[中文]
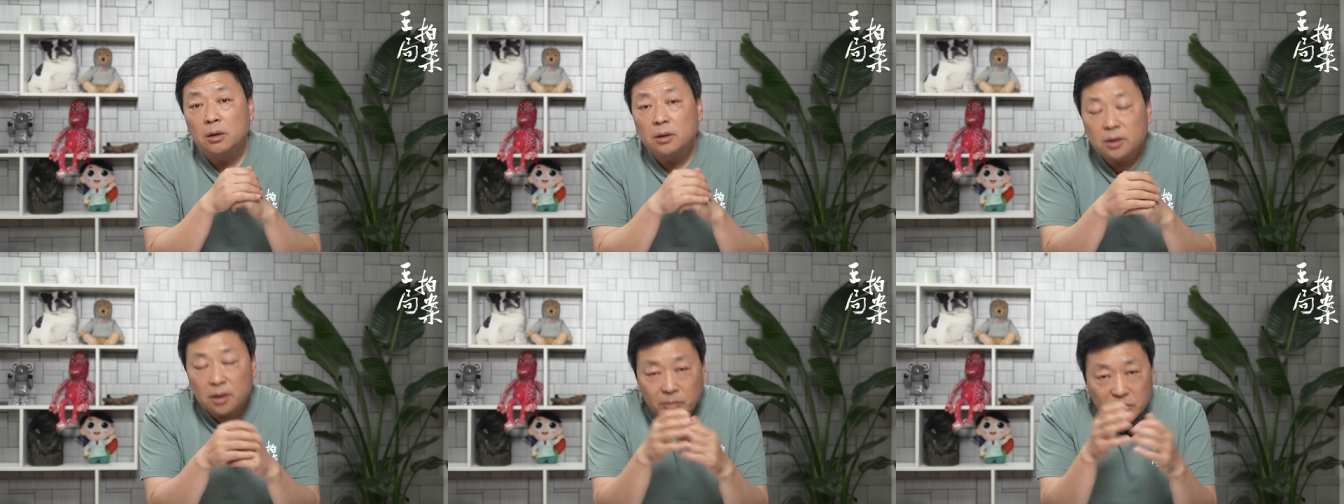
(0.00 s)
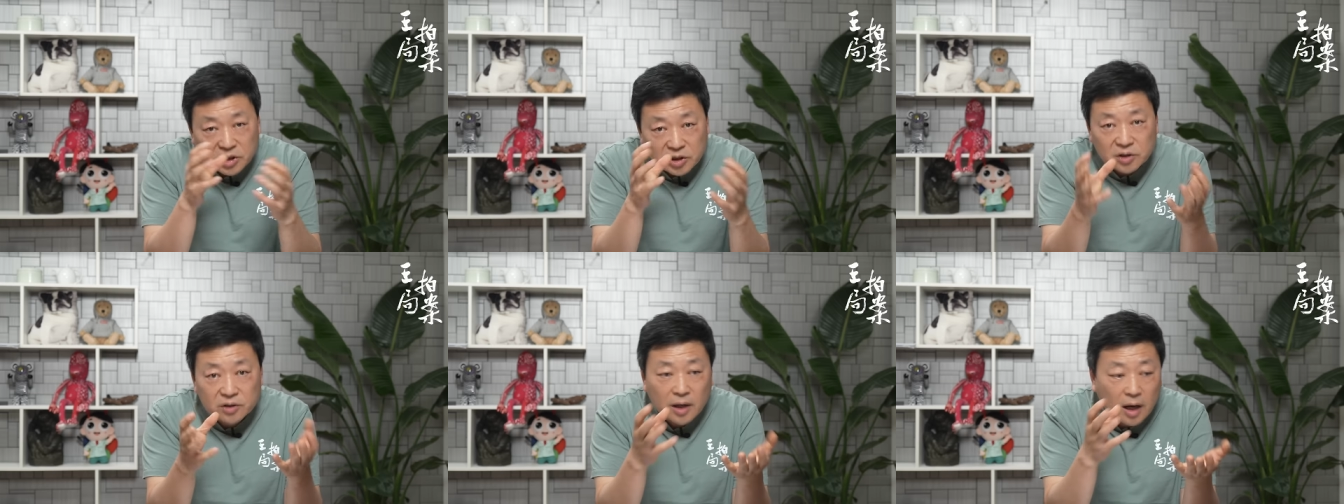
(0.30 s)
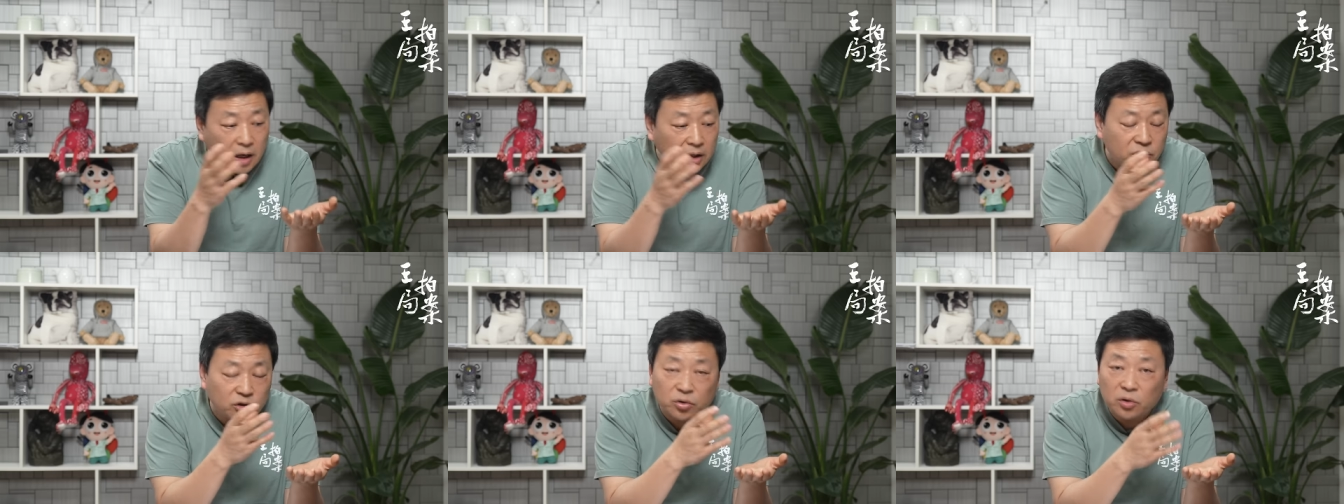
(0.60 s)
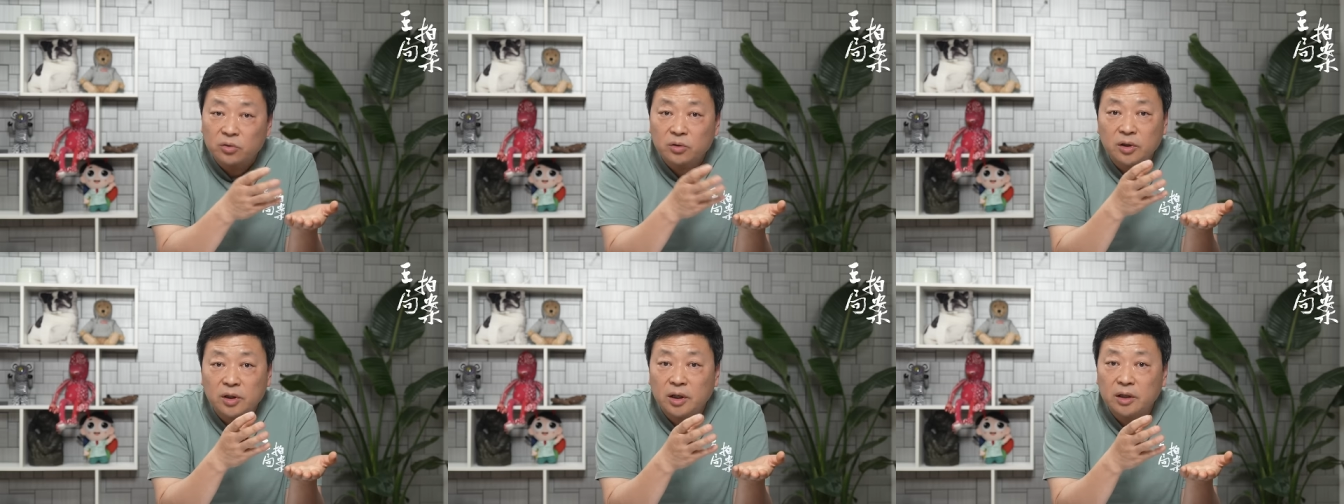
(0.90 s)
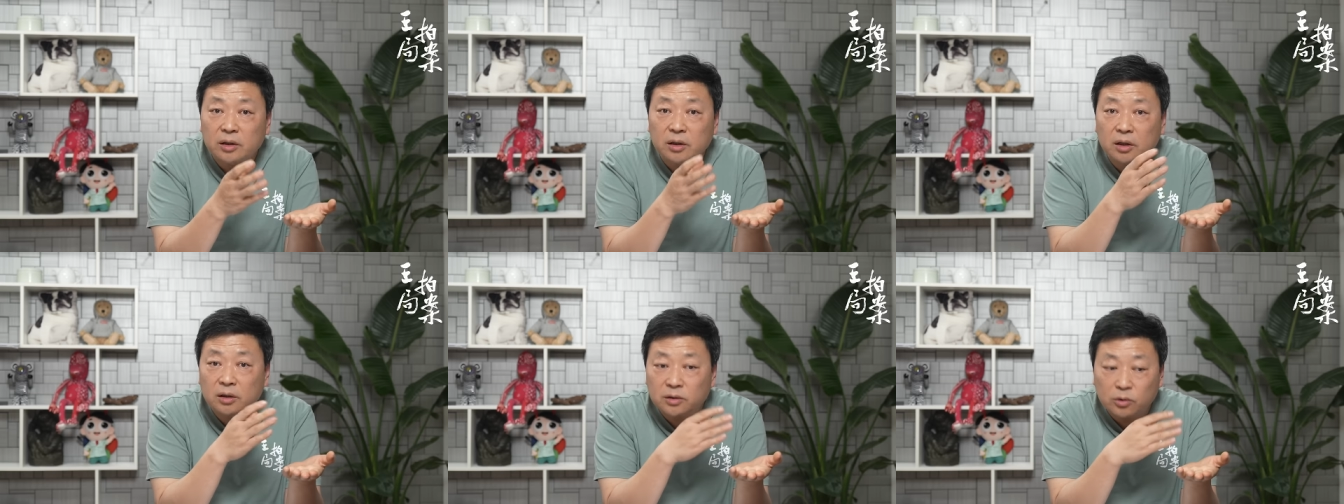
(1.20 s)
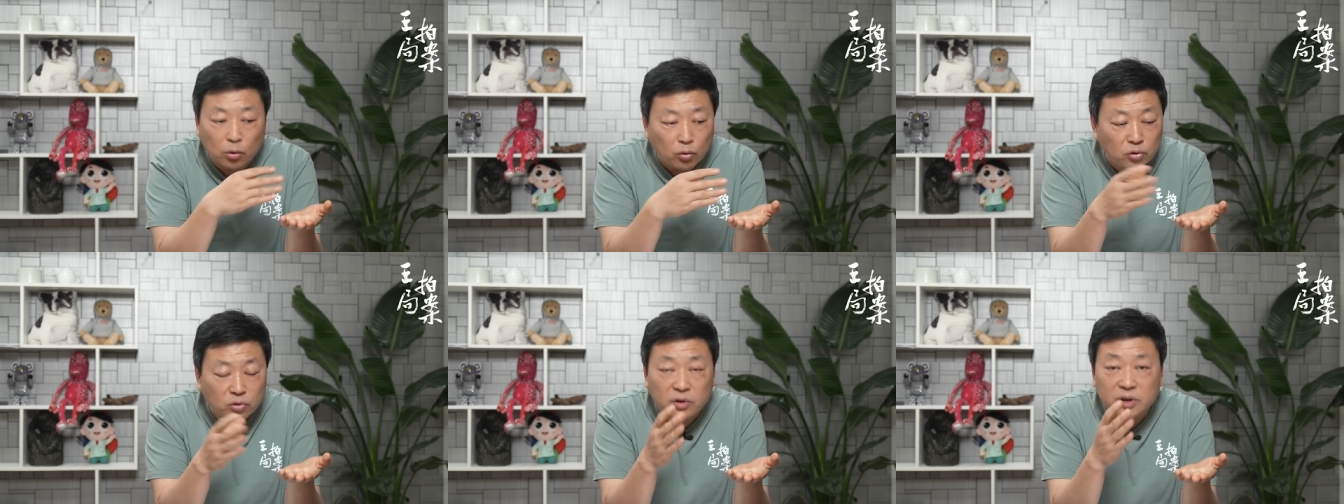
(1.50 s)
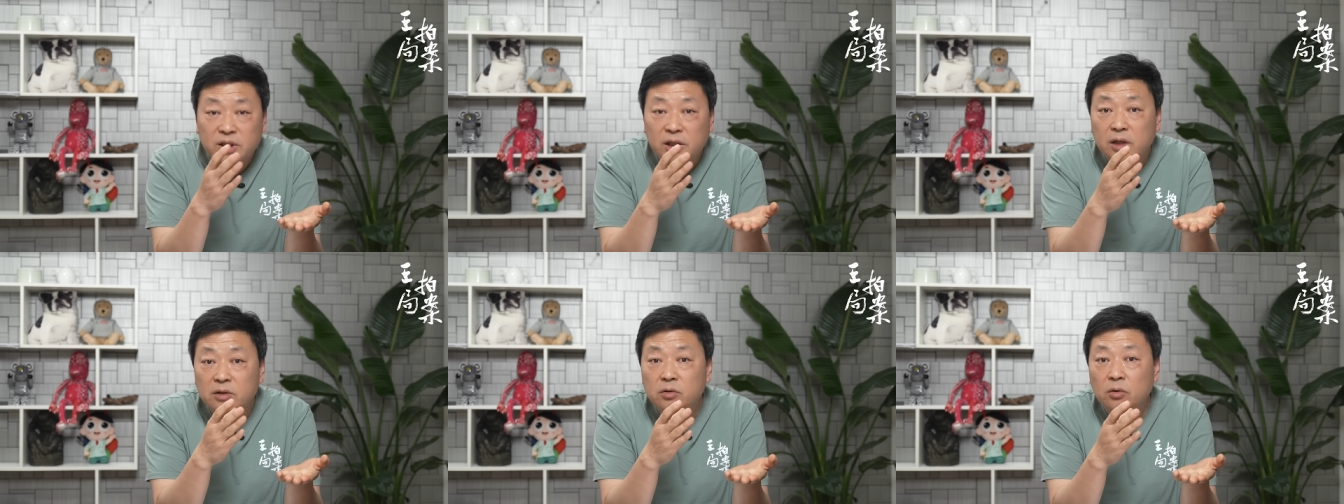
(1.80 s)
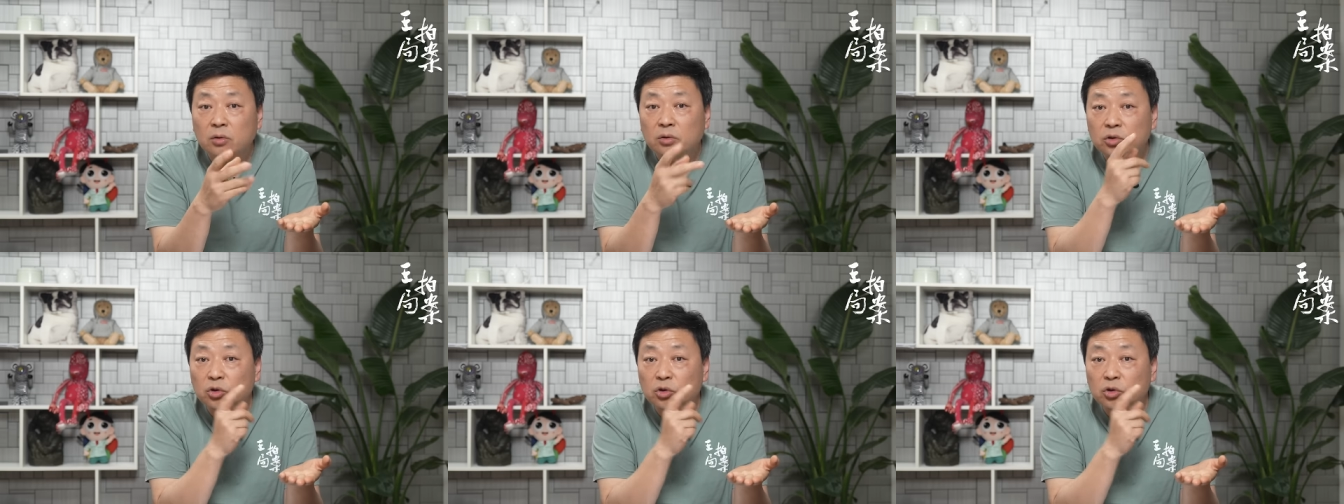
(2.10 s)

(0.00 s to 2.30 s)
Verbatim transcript: 那么其他所有的人的工作节奏，